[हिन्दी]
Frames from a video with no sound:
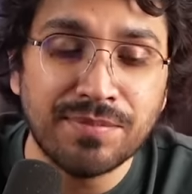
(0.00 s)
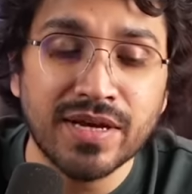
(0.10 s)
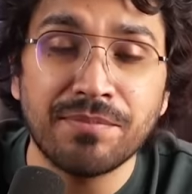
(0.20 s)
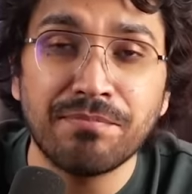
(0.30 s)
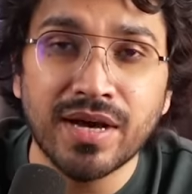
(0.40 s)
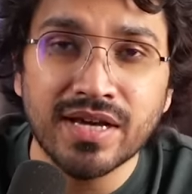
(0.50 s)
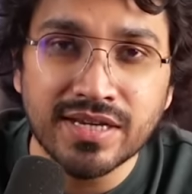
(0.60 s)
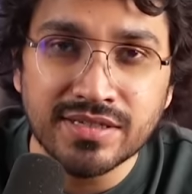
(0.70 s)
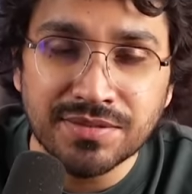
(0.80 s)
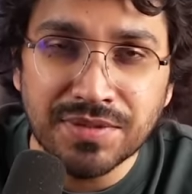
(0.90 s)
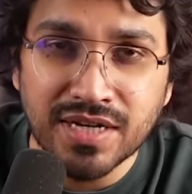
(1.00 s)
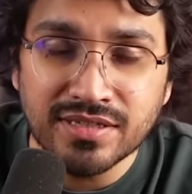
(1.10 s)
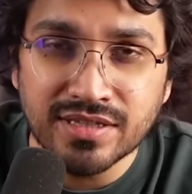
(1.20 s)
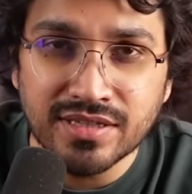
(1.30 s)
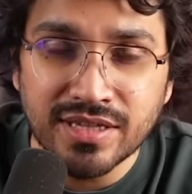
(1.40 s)
आप एक अंपायर कैसे बना
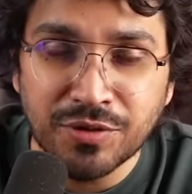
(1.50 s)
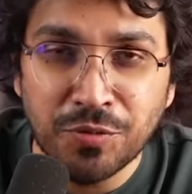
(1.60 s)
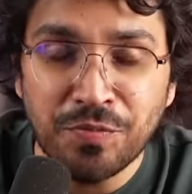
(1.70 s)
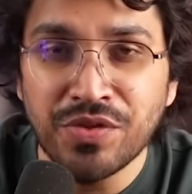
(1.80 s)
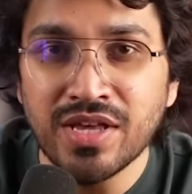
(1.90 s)
सकते हो